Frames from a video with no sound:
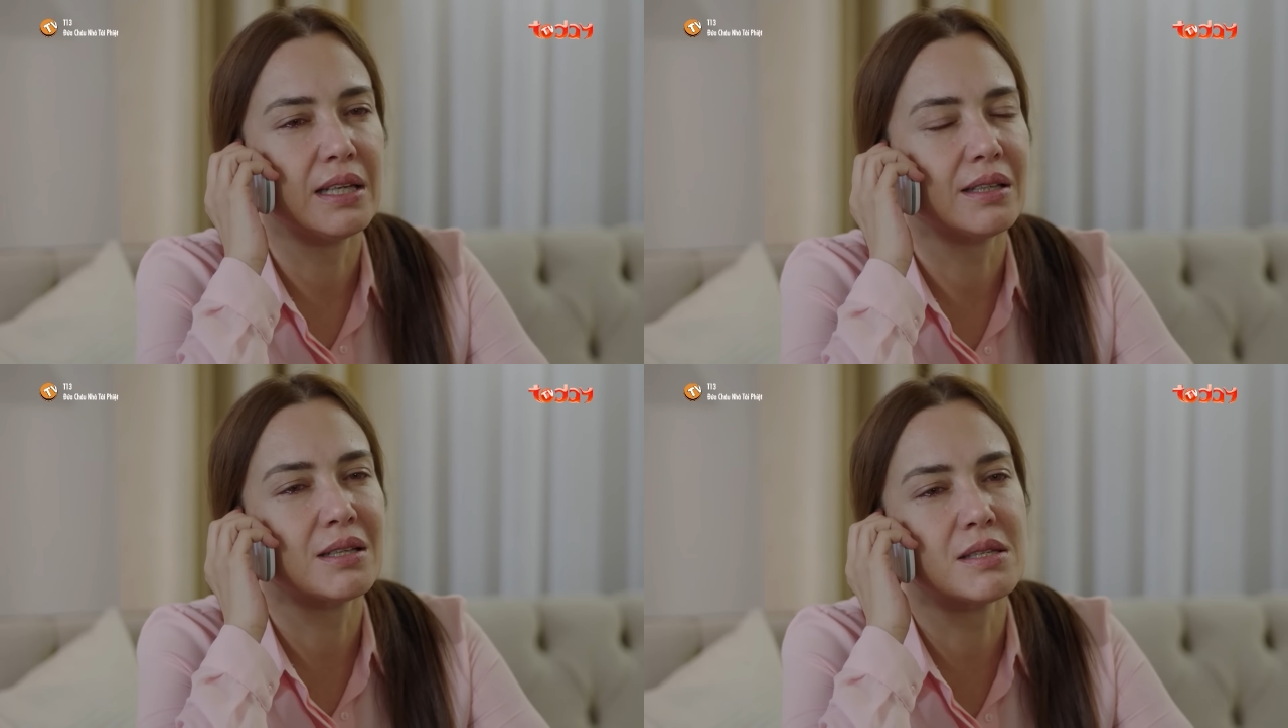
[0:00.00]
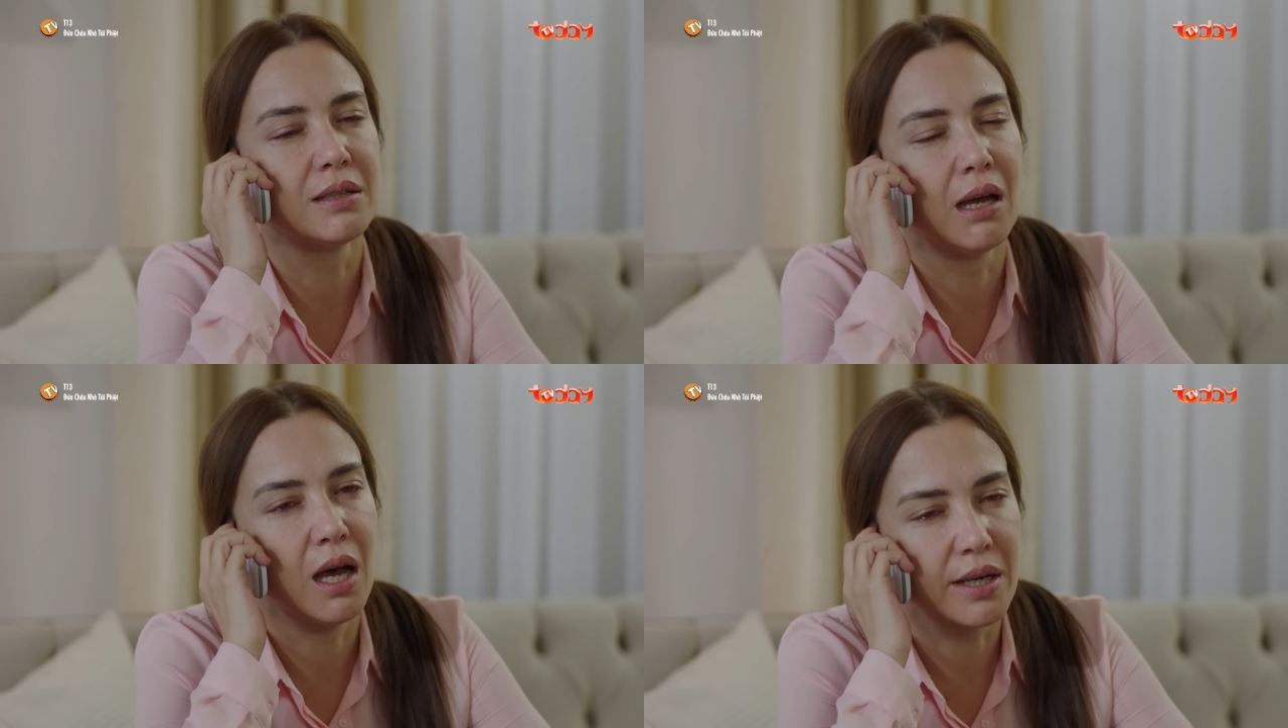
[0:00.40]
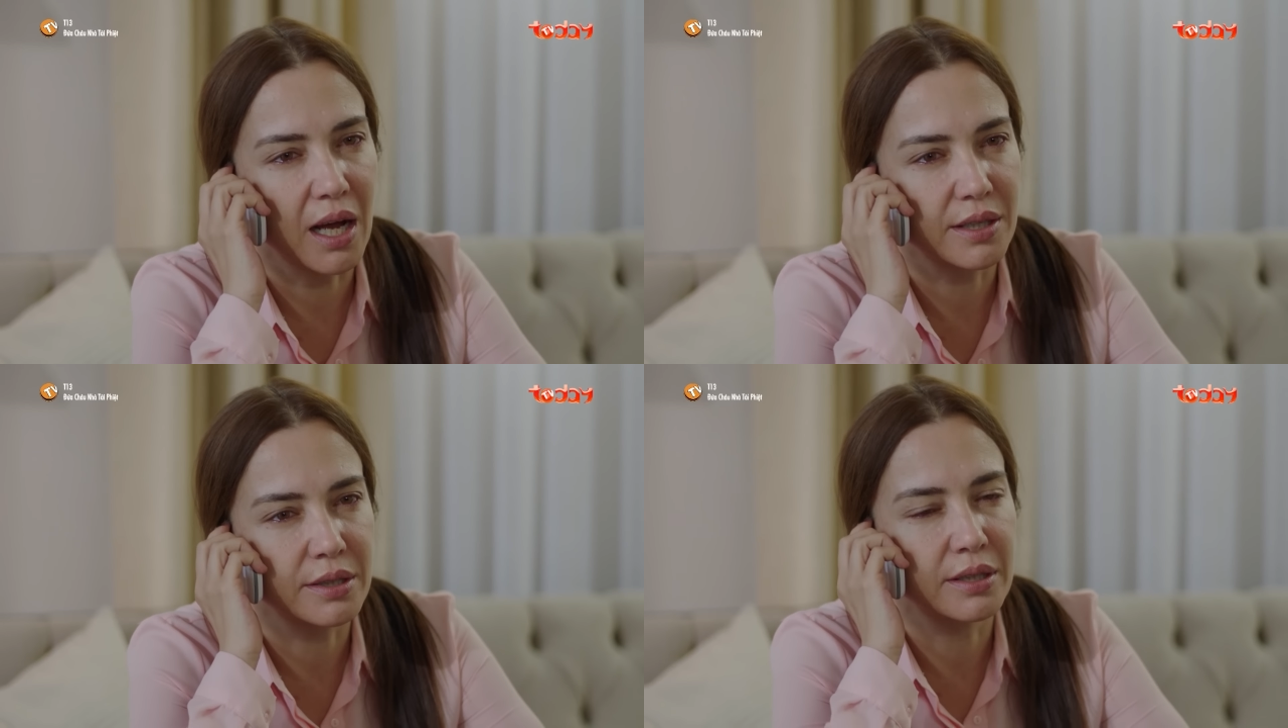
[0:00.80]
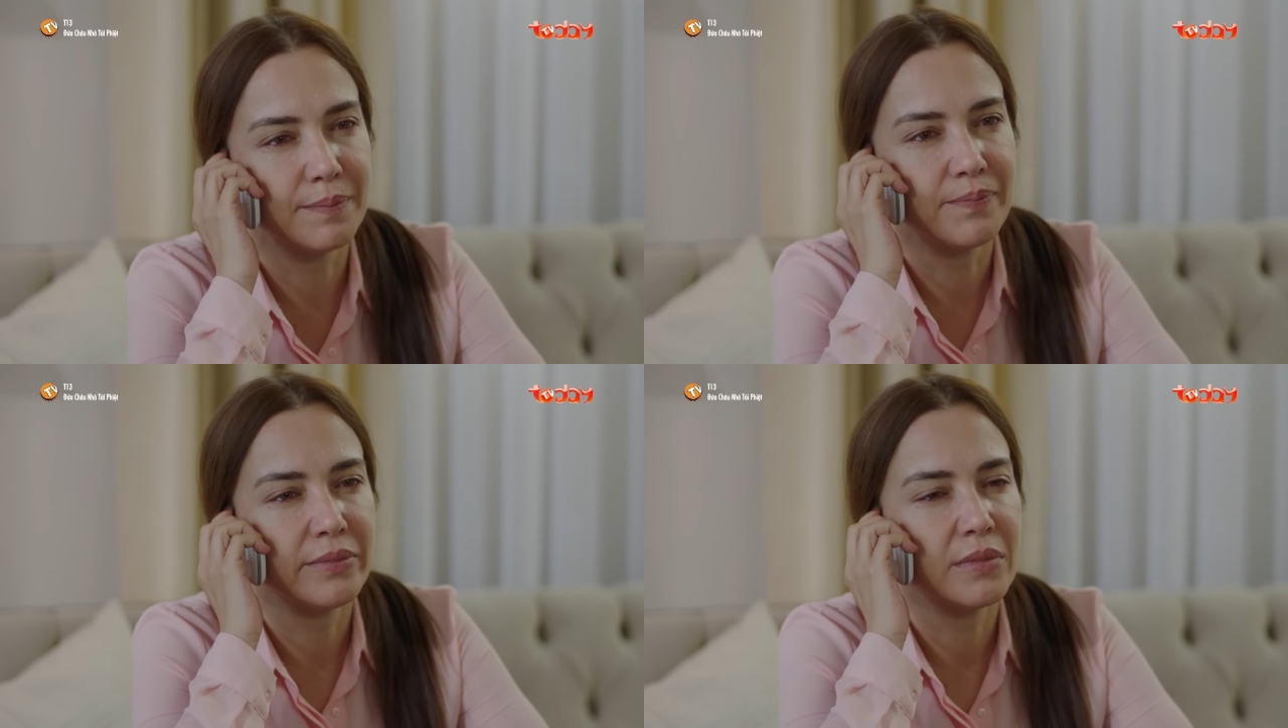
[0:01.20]
nếu con gái tôi có tới
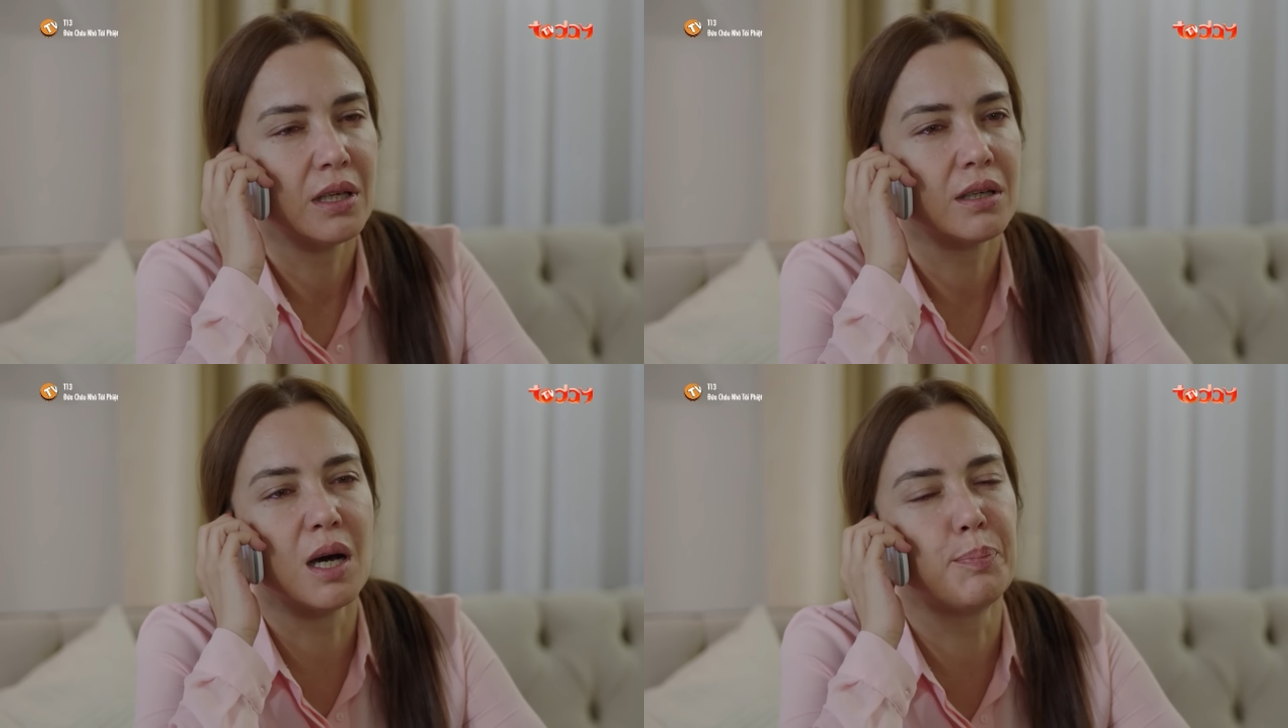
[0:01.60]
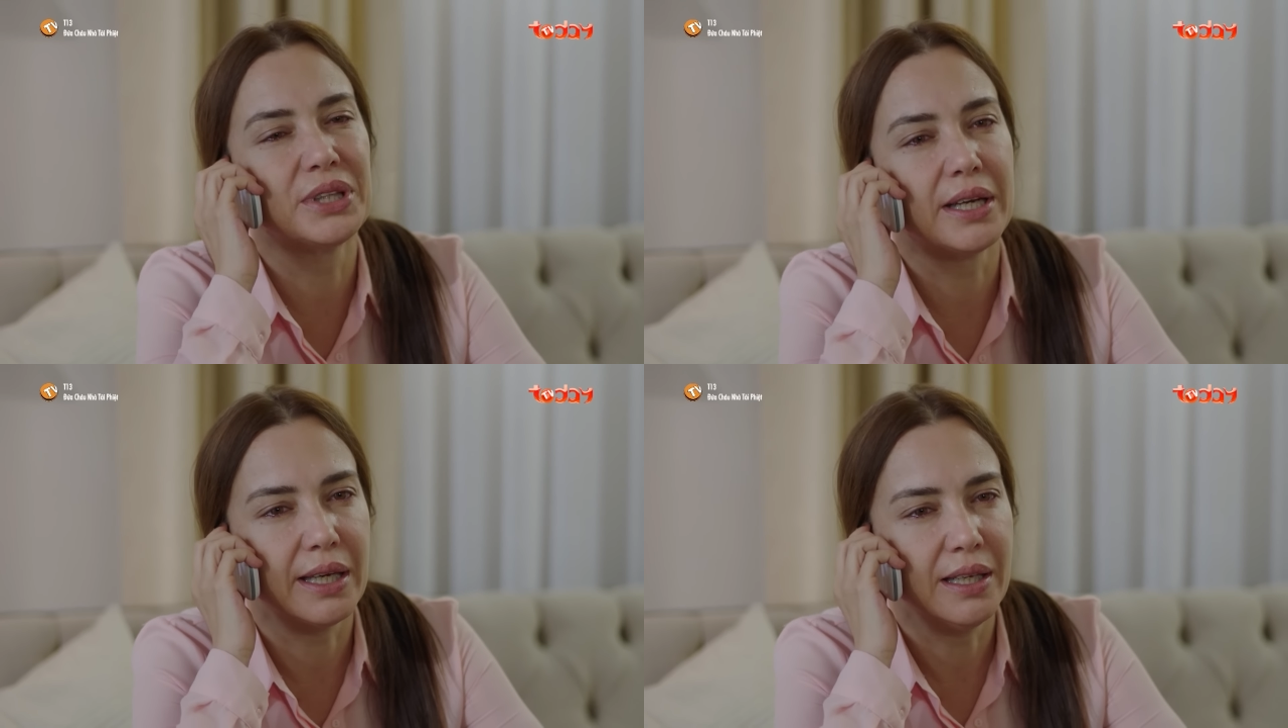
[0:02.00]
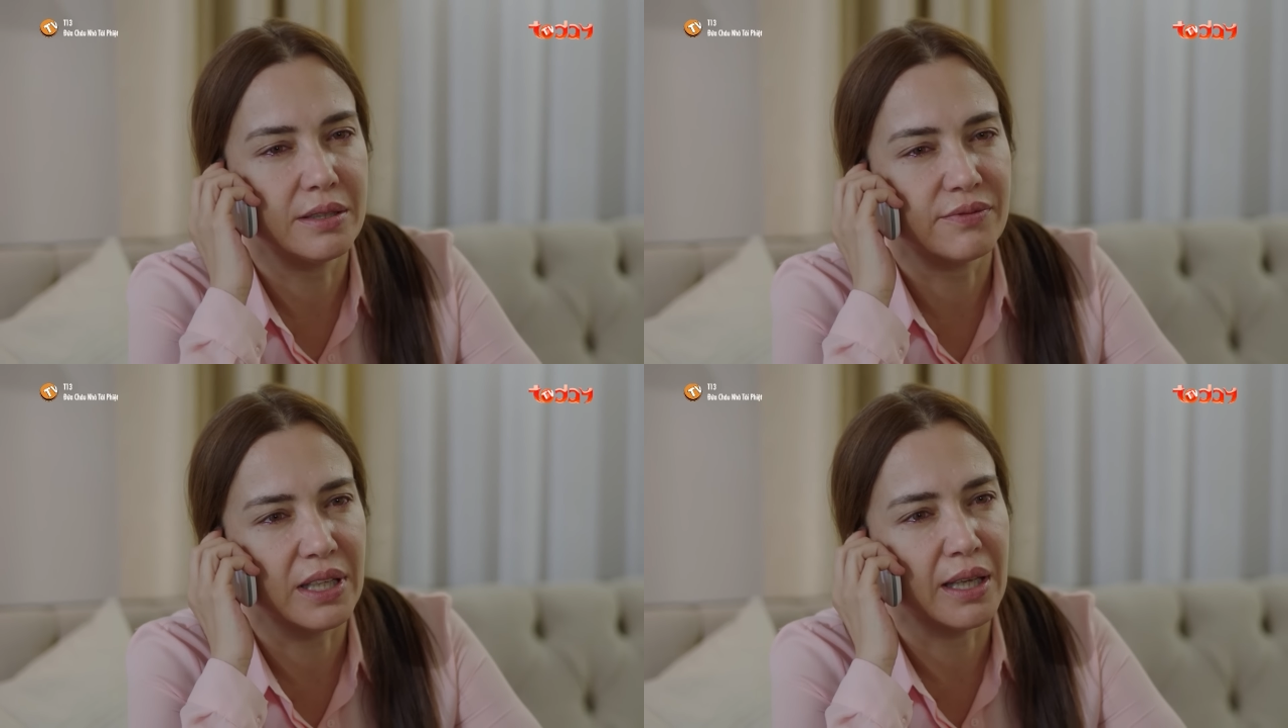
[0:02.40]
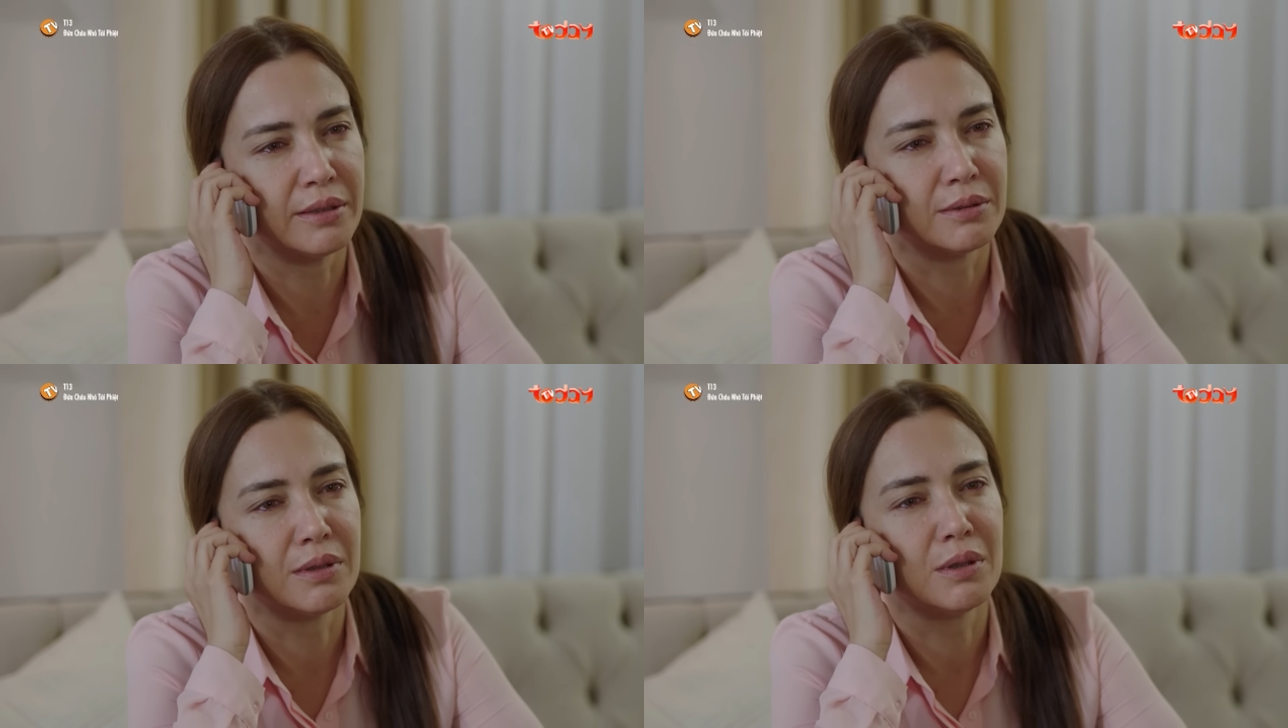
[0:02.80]
hay chị có thông tin gì về
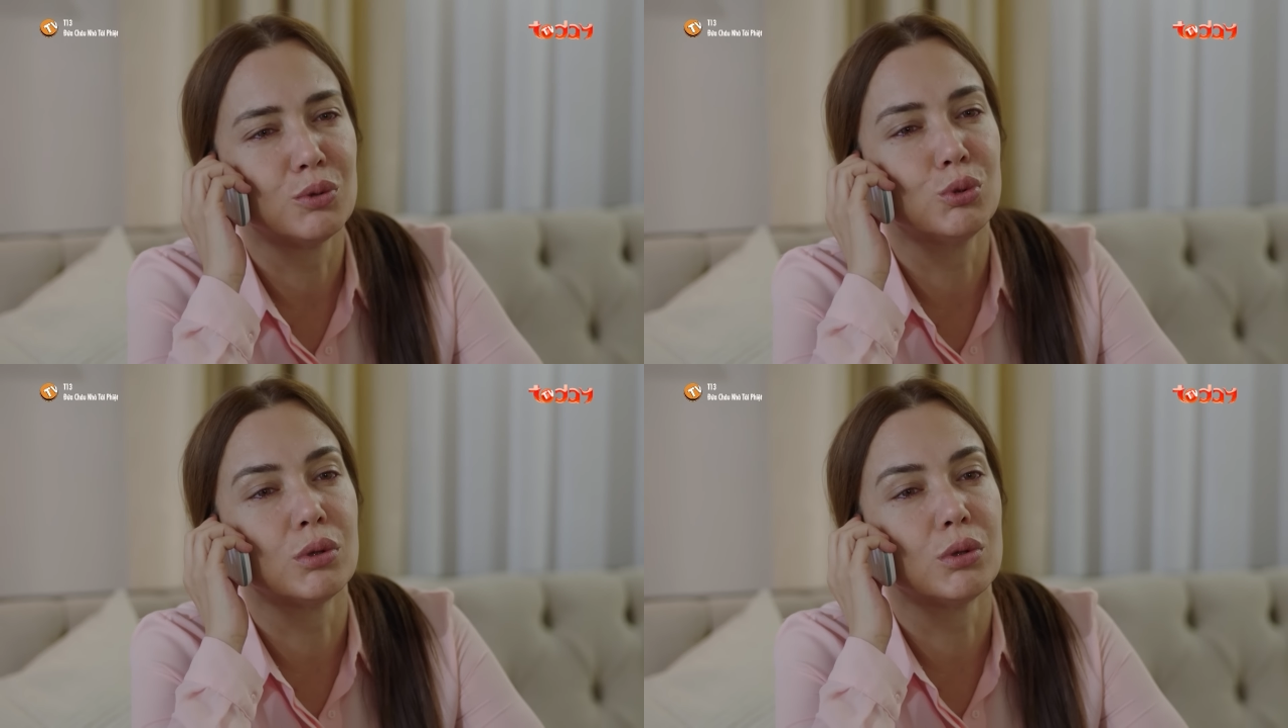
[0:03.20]
nó